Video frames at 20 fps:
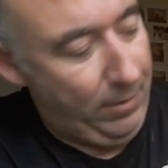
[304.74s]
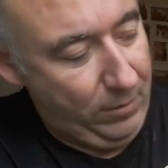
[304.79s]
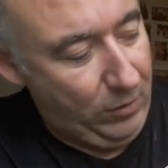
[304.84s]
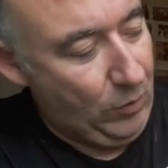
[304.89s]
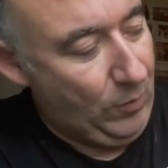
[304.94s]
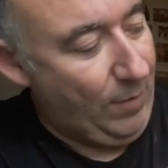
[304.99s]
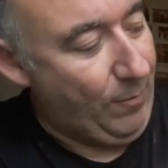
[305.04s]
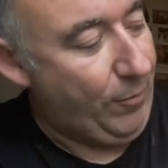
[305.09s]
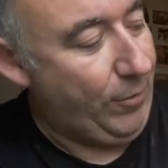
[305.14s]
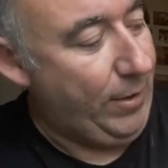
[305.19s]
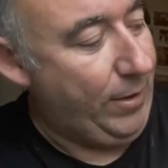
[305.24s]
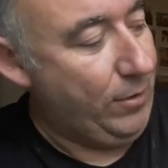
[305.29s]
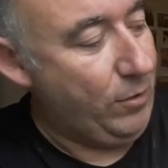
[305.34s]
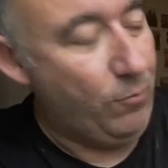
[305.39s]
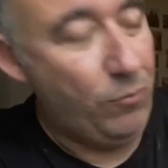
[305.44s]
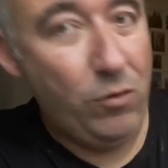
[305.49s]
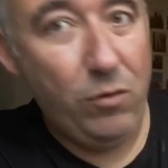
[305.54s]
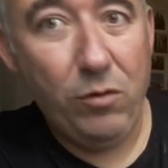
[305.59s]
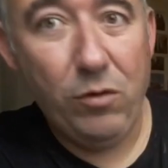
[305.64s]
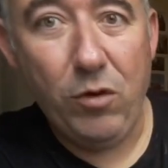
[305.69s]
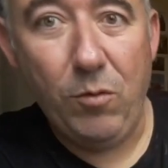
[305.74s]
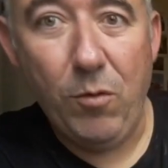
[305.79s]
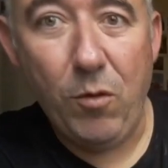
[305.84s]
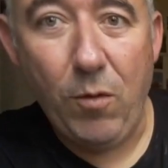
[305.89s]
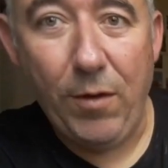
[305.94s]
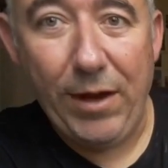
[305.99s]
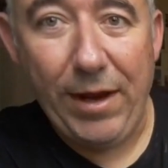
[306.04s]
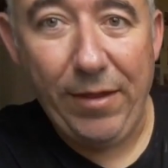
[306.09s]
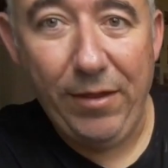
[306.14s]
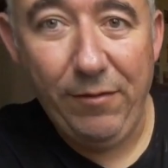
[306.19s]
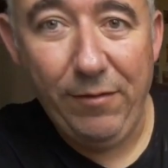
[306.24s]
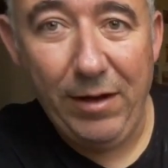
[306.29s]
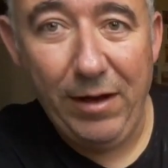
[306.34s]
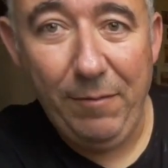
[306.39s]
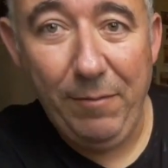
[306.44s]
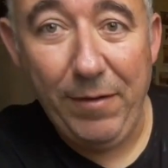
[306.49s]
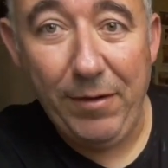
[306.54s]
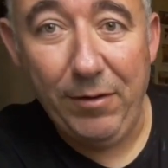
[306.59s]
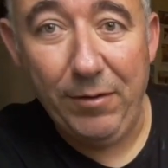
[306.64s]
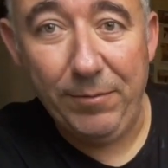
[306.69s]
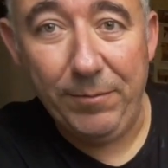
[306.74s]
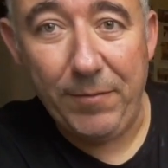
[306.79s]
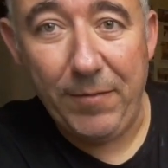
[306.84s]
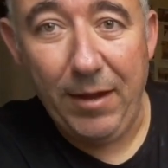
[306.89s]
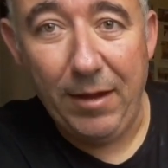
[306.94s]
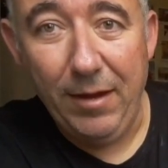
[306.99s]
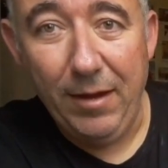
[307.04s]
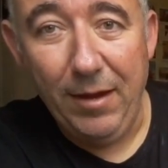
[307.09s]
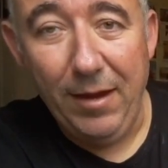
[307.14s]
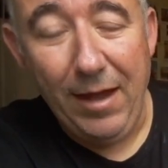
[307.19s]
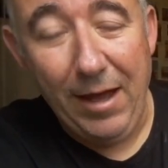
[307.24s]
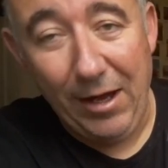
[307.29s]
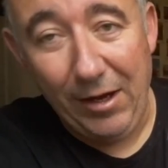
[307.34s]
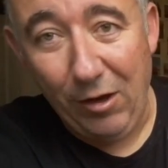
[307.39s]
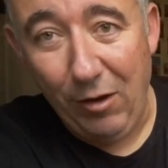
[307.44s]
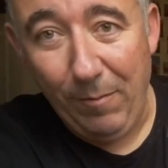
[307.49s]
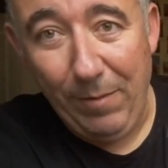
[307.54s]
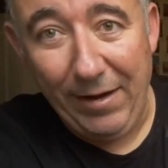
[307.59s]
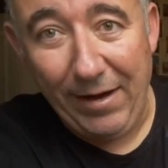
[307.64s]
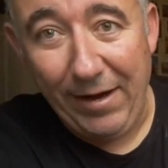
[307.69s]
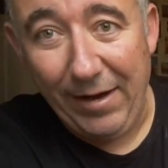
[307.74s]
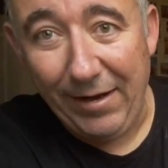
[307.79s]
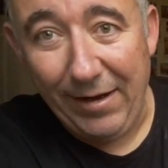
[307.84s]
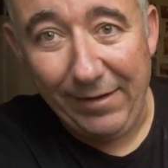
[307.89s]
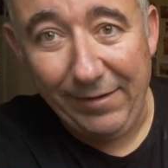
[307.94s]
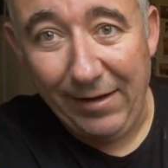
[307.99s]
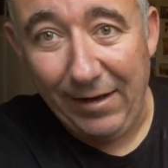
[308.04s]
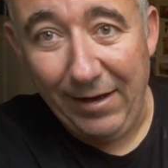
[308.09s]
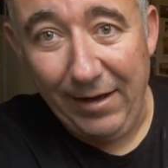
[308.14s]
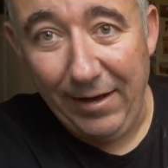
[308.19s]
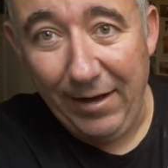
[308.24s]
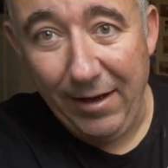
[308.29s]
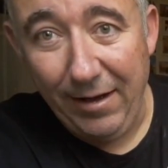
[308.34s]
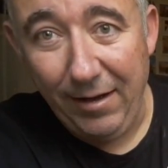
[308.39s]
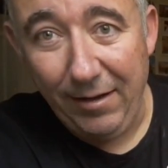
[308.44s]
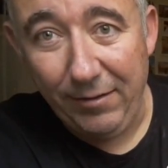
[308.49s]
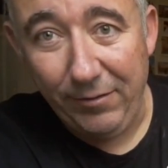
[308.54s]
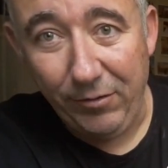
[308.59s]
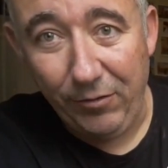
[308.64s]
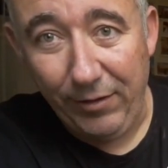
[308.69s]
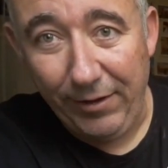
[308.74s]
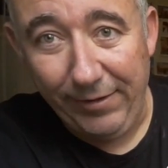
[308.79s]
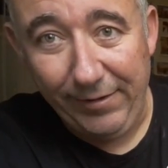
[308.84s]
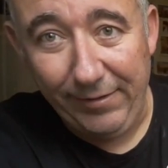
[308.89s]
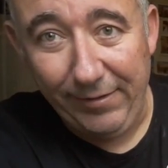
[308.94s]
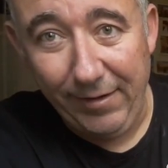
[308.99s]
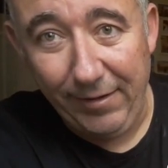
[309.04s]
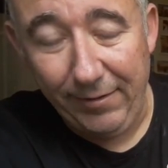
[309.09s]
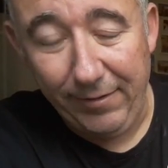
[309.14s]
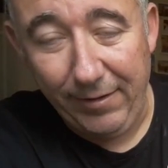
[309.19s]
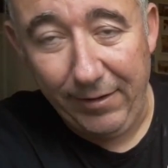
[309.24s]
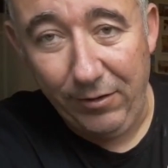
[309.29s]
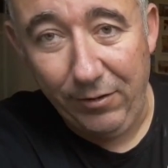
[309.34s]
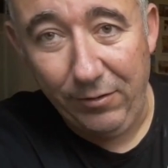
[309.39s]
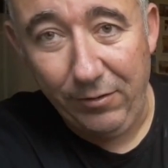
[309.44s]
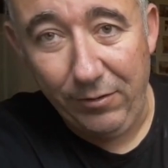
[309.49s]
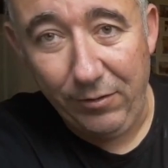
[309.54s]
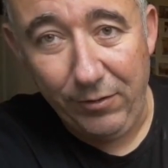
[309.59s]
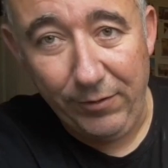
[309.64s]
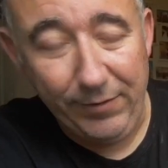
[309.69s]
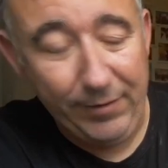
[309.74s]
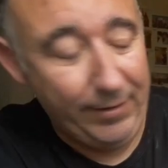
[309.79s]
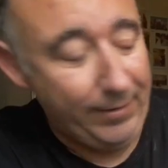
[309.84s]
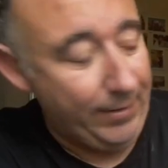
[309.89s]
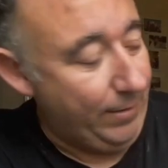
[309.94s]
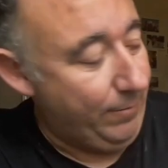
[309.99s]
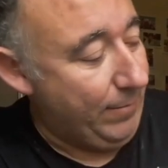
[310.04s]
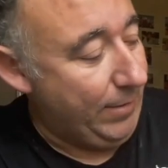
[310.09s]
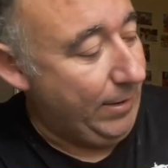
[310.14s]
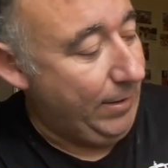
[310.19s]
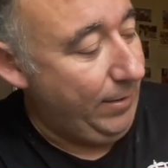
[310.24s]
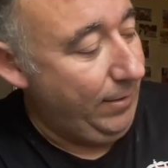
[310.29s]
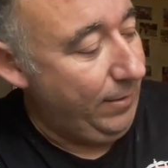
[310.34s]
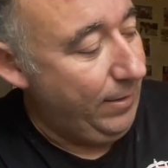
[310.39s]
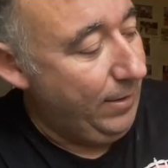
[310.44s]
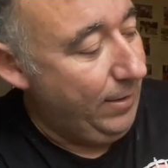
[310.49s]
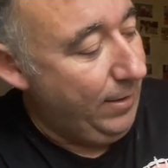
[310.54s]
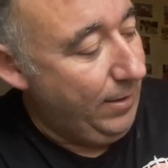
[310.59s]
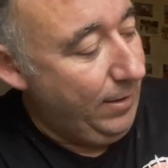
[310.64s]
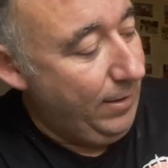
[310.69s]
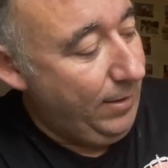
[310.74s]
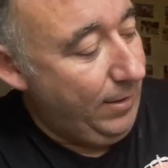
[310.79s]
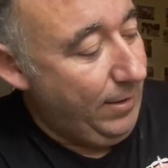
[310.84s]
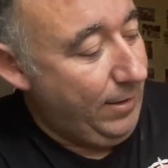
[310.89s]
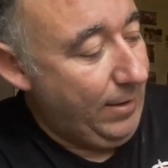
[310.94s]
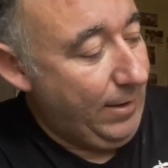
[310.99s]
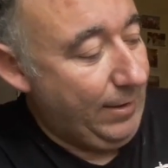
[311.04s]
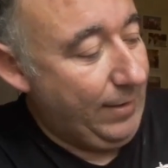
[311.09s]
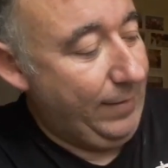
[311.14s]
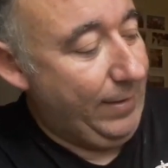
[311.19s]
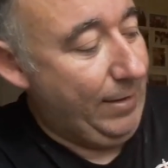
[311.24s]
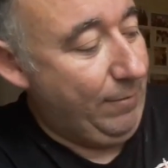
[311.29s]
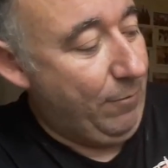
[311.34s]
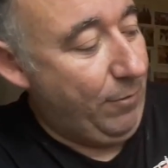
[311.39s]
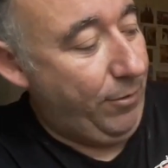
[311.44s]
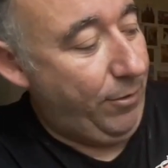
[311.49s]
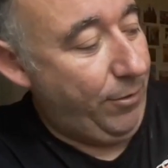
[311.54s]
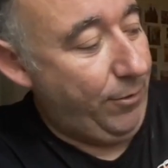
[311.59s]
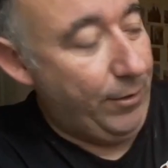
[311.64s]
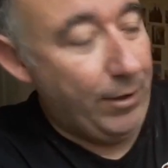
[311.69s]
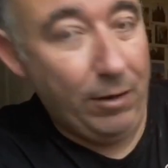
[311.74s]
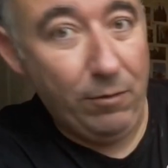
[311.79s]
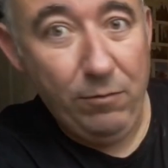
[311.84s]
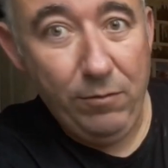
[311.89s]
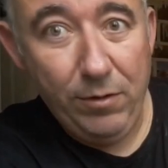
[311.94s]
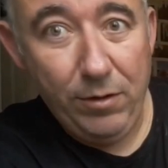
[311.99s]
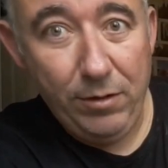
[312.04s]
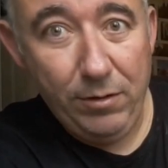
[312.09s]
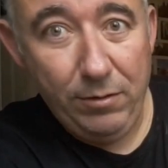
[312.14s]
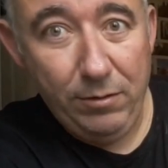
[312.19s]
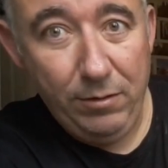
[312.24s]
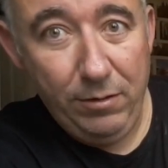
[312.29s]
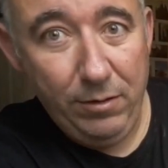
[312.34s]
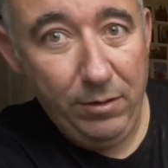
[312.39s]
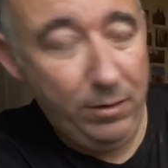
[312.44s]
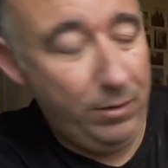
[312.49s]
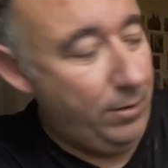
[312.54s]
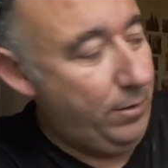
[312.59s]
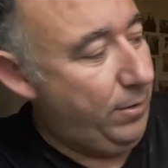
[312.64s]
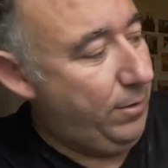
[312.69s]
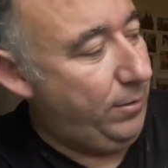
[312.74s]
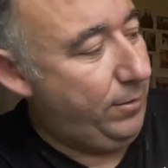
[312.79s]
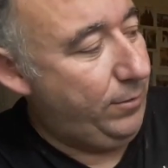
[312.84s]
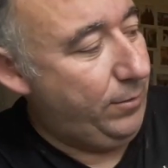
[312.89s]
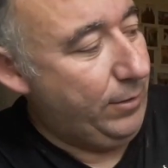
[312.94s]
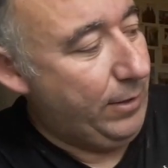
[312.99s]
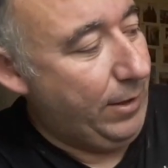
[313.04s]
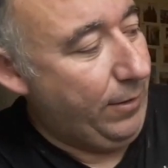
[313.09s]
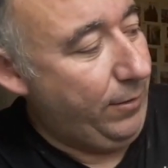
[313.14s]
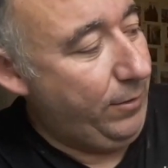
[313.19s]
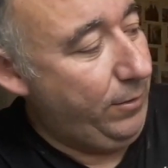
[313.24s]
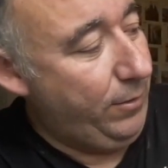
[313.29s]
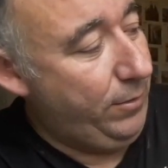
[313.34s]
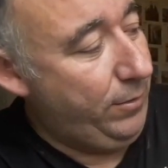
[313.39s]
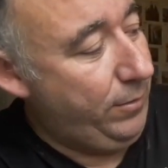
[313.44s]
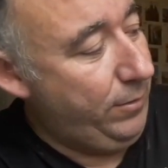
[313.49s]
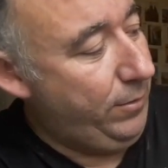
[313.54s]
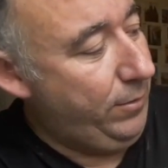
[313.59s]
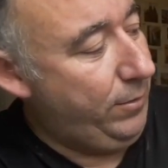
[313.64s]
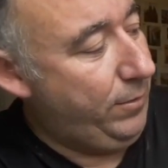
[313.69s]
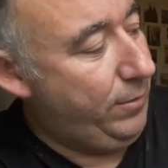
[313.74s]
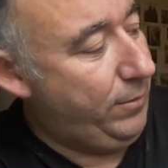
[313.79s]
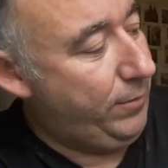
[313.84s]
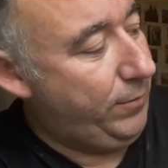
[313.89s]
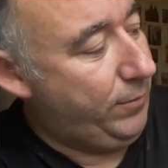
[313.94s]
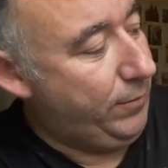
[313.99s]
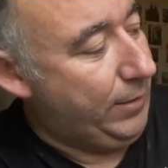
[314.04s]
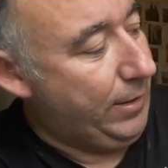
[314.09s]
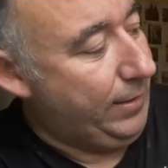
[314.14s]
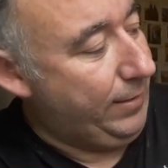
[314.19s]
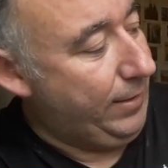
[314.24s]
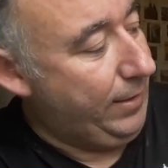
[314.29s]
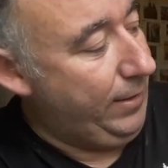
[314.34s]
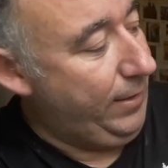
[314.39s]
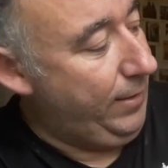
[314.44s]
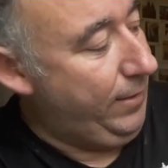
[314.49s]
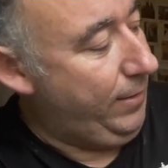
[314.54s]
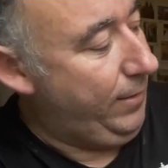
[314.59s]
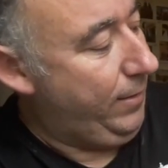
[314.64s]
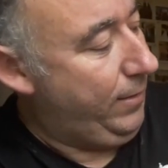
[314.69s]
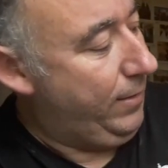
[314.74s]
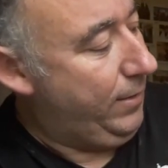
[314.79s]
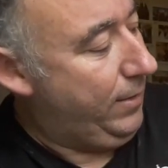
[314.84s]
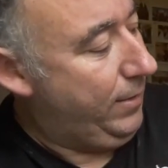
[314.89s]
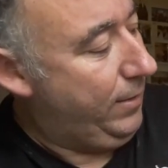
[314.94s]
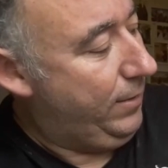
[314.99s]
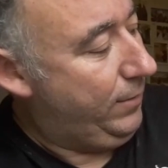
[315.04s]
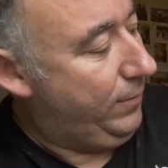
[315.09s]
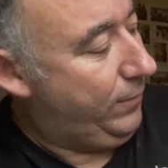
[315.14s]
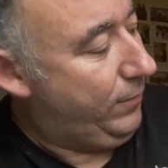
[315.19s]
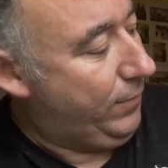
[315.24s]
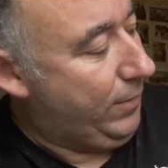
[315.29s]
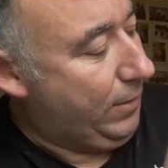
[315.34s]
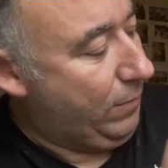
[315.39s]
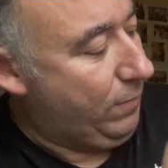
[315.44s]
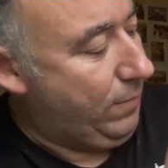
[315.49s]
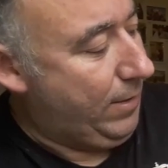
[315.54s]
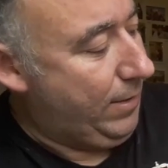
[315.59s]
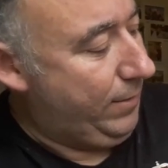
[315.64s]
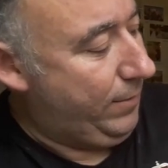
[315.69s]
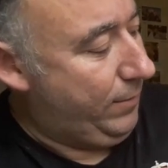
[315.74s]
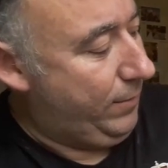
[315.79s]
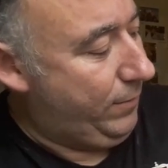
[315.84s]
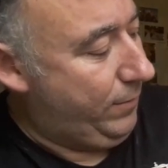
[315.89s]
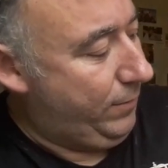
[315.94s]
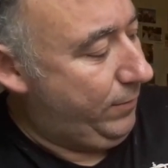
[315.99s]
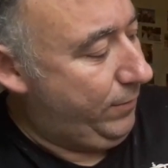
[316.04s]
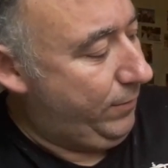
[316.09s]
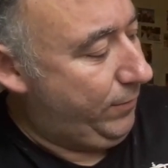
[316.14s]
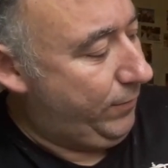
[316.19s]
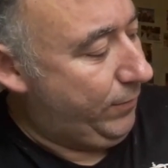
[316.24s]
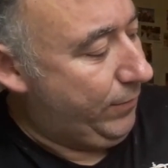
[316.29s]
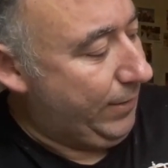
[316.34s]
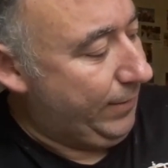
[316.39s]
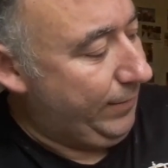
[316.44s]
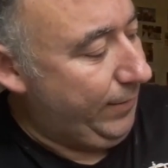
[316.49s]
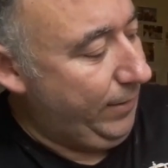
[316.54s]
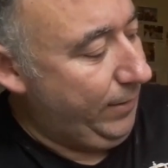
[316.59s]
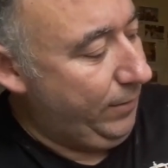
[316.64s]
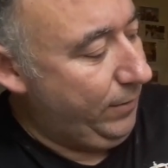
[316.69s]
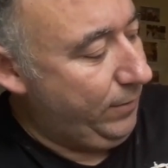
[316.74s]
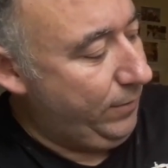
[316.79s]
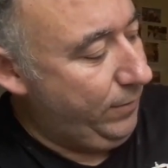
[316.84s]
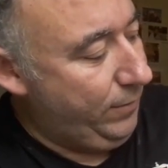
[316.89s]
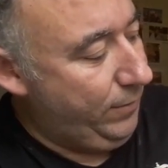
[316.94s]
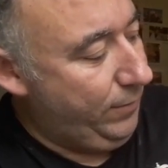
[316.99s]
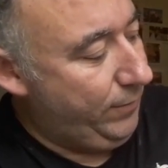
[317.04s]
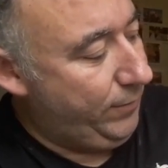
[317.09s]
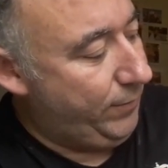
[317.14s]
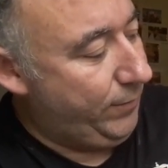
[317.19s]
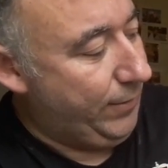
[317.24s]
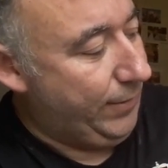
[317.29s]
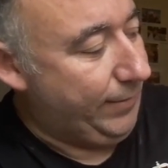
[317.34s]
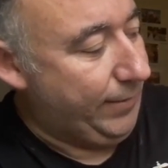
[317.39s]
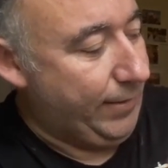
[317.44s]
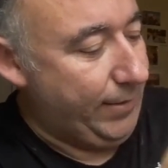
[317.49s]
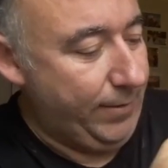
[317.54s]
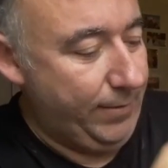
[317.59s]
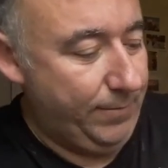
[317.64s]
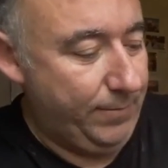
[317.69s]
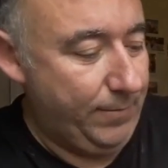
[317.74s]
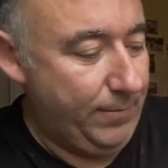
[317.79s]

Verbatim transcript: Lo voy a poner como, cuadrados, ¿vale? Pero ahora os explicaré que esas líneas son existentes no, existen, ¿vale? aquí tenemos zona 1, zona 2, zona 3, zona 4, zona 5, zona 6.